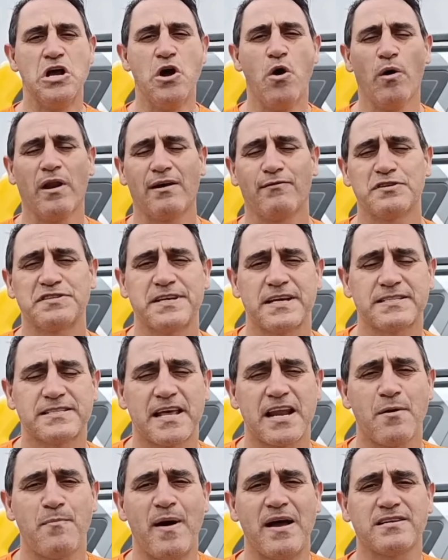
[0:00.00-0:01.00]
Olá, você que está
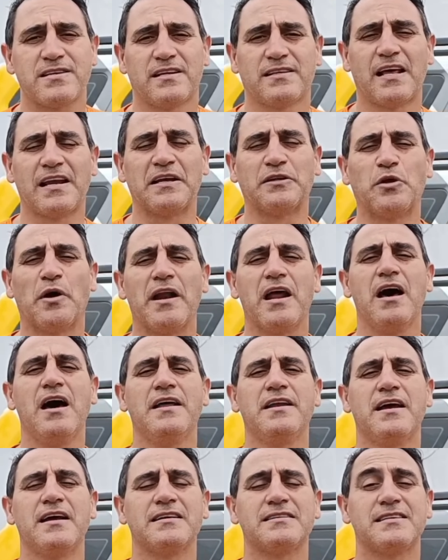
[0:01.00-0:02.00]
na página da
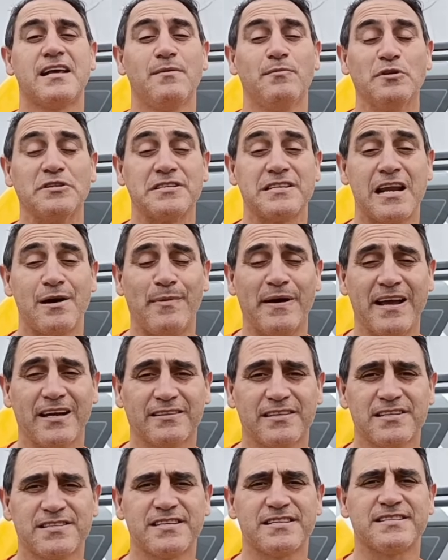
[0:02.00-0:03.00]
Litorânea. Estamos na manhã
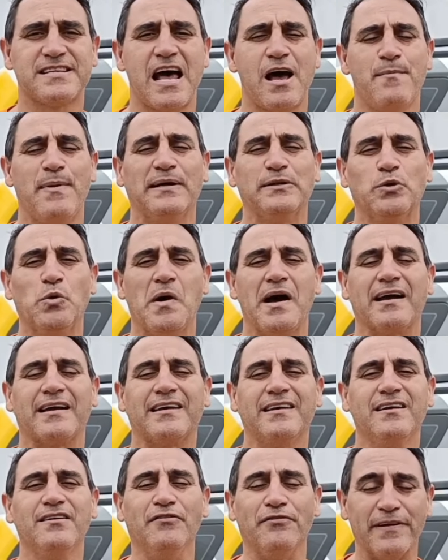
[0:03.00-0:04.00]
desse sábado
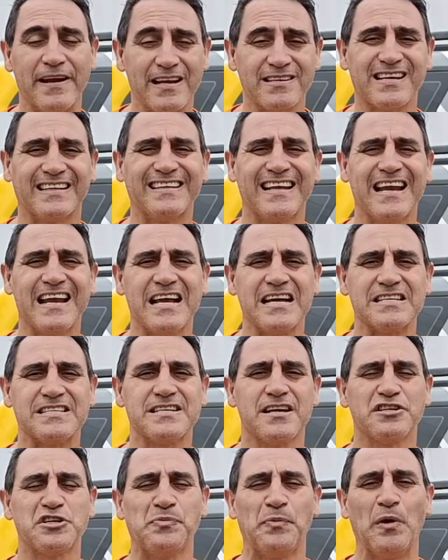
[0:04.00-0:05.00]
aqui em frente à
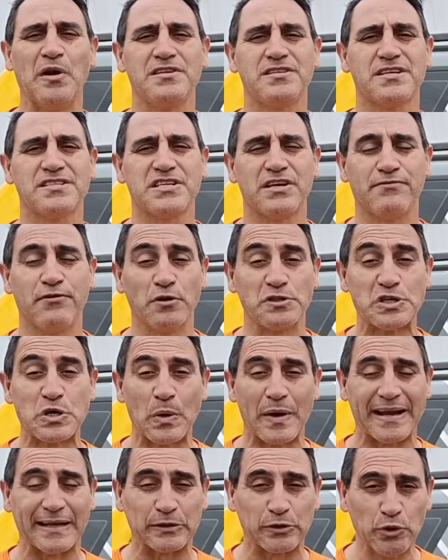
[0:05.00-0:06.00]
Delegacia de Polícia Civil de
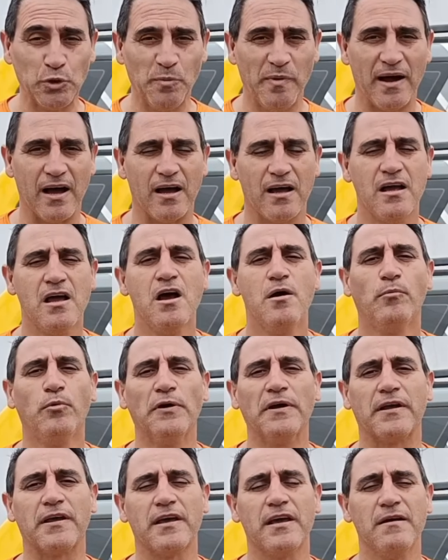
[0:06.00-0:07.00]
Guaratuba,
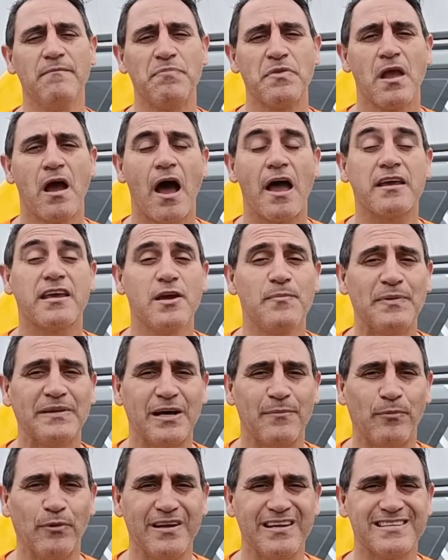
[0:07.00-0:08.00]
porque a equipe
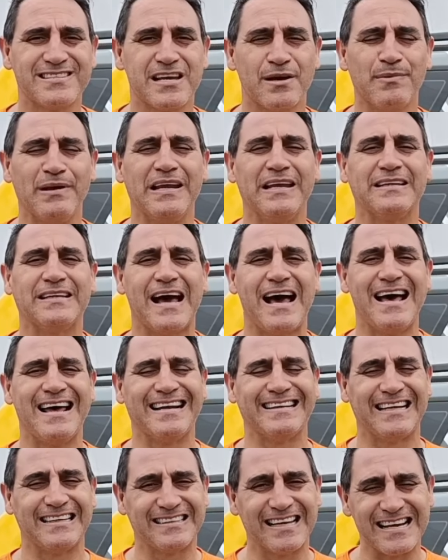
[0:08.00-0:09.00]
da Polícia Militar,
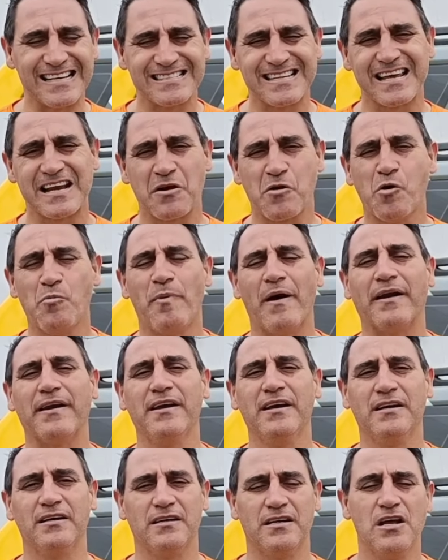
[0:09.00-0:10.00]
da Terceira
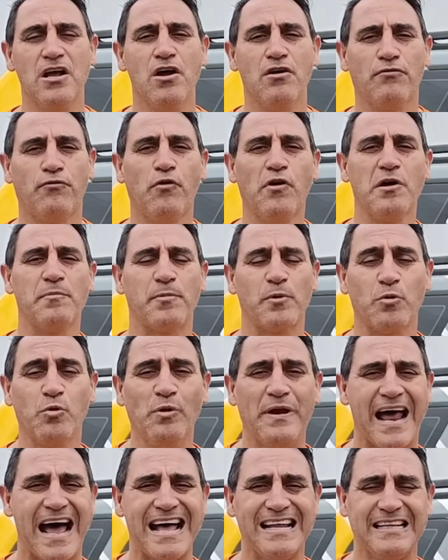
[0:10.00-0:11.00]
Companhia, foi
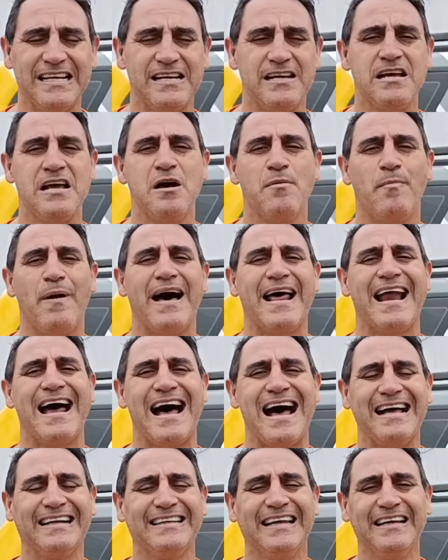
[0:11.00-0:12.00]
procurada para
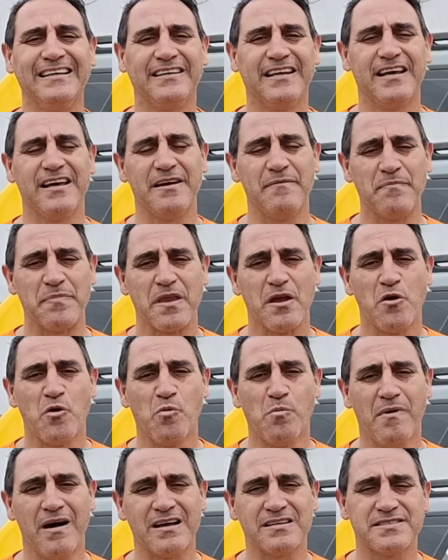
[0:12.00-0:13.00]
atender
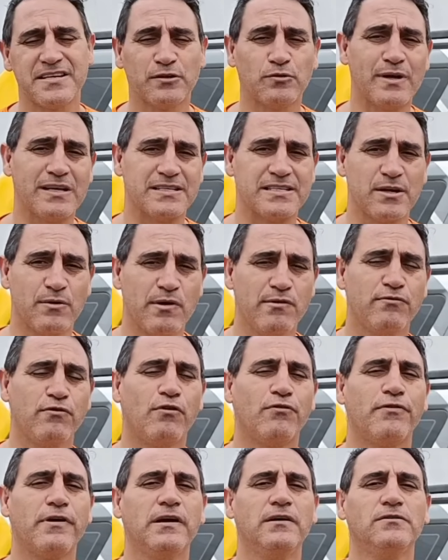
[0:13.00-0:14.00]
uma situação
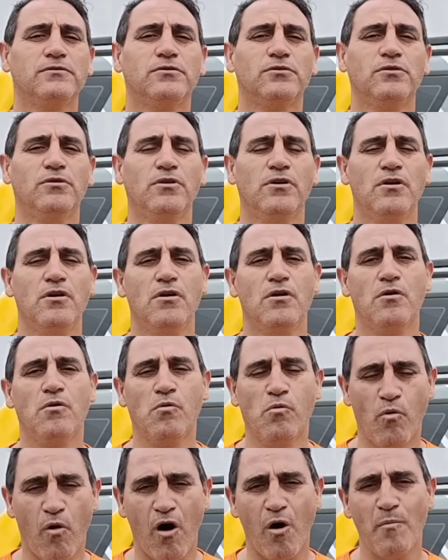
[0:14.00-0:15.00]
envolvendo
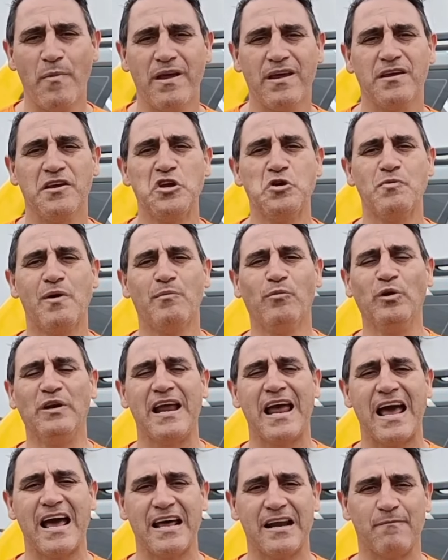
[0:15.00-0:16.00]
um homem e uma
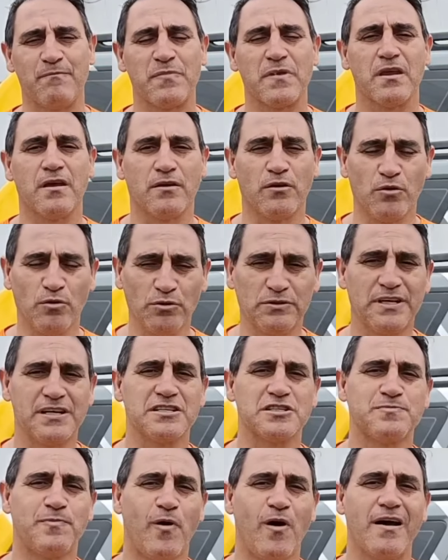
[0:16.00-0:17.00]
mulher no
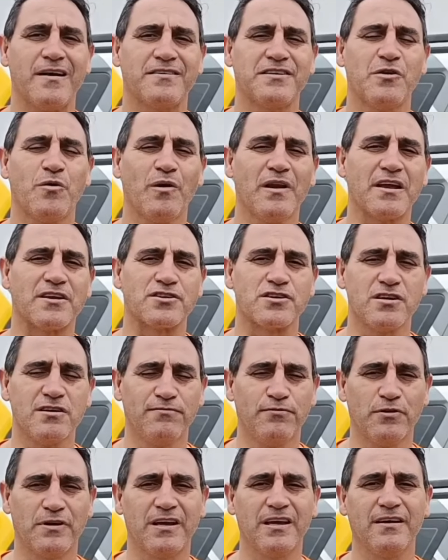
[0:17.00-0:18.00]
transporte
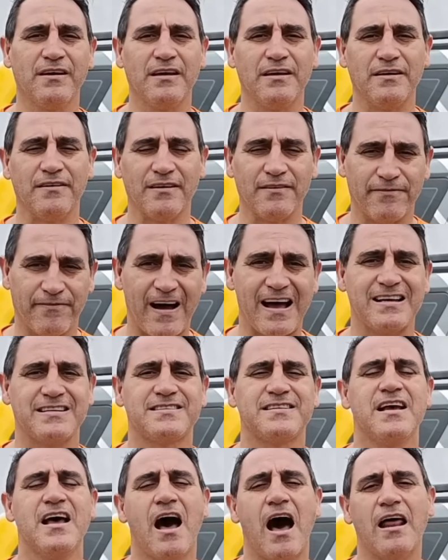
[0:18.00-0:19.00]
coletivo que
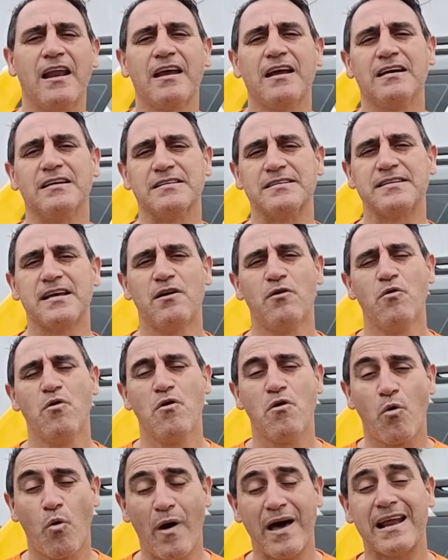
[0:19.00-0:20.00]
faz a ligação
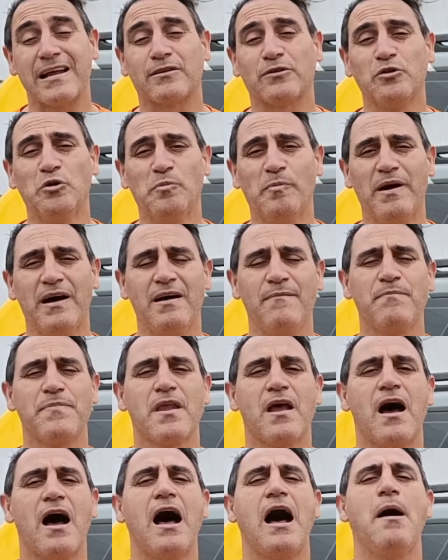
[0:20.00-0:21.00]
Guaratuba
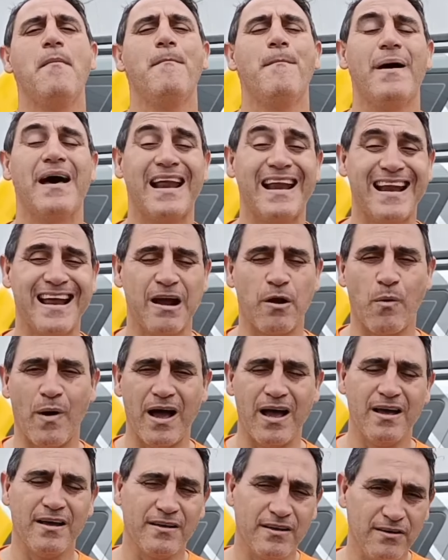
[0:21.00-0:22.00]
a
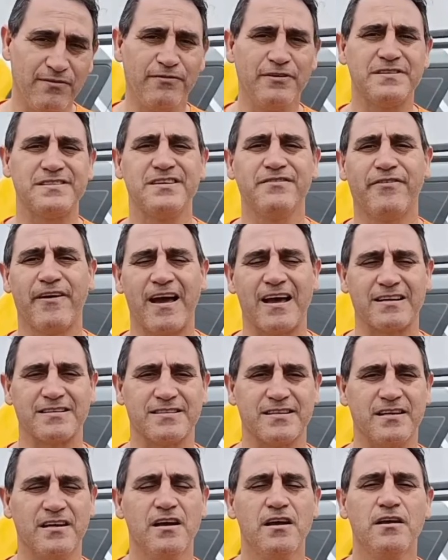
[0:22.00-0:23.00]
Paranaguá e
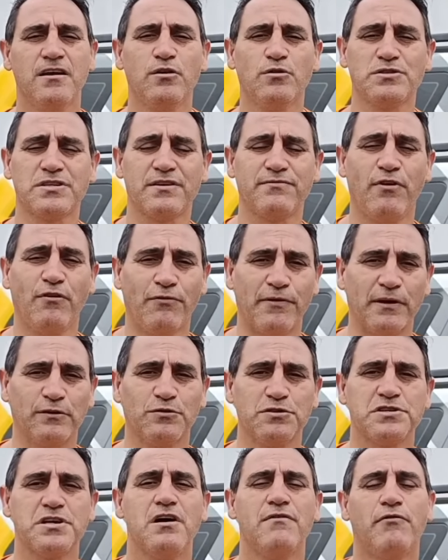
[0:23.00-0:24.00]
vice-versa. E os
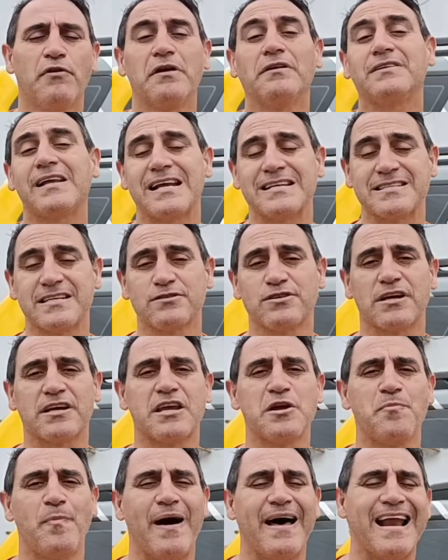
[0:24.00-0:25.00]
envolvidos foram trazidos
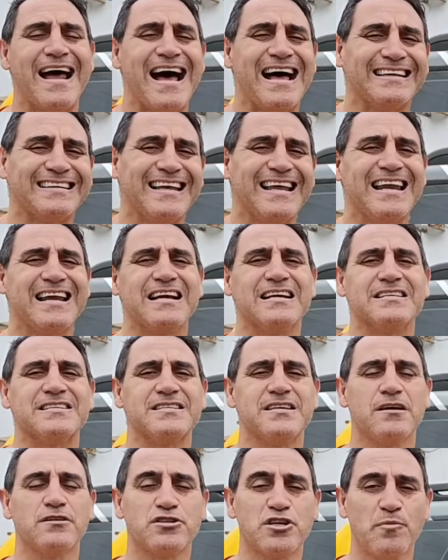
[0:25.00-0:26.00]
aqui para a
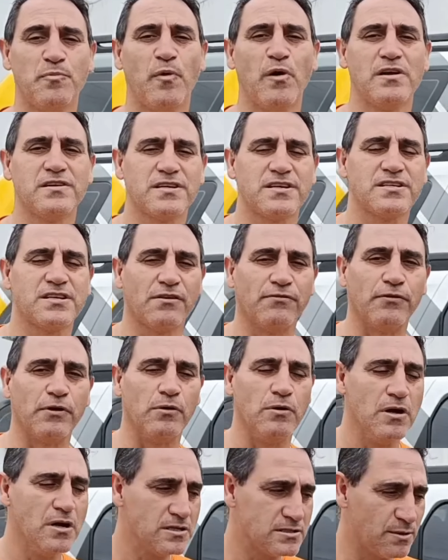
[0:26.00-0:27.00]
Delegacia de Polícia Civil.
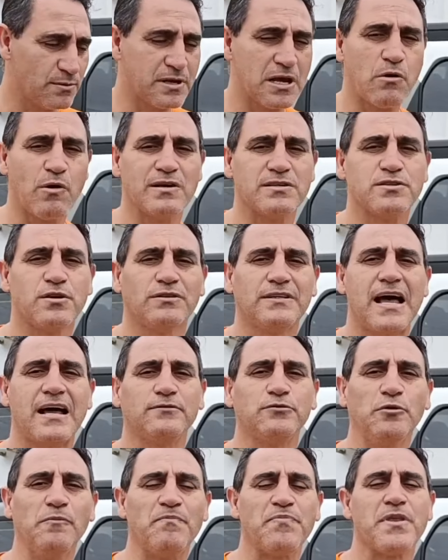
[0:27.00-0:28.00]
São aqui com o
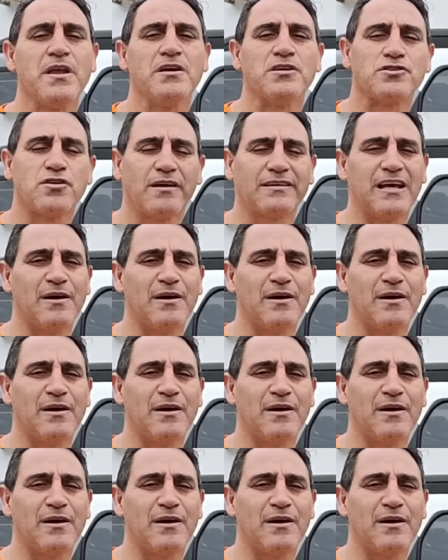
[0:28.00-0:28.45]
soldado J.